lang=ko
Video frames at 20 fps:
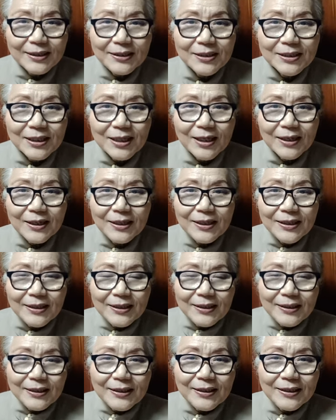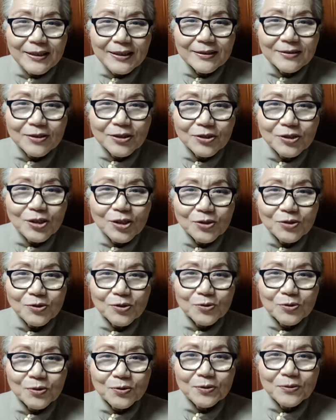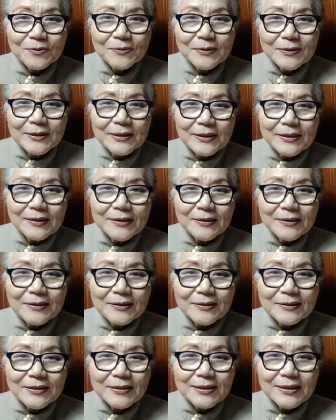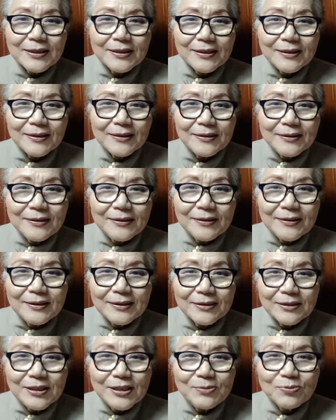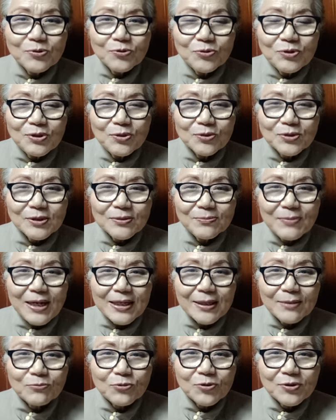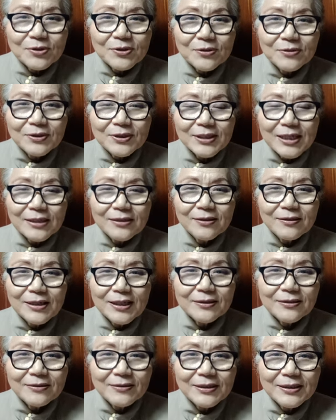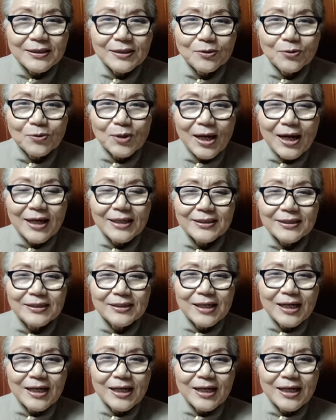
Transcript: 이렇게 예, 긍정적으로 어, 그렇게 그 입소리로서 말함으로써 자녀라든지 또 가,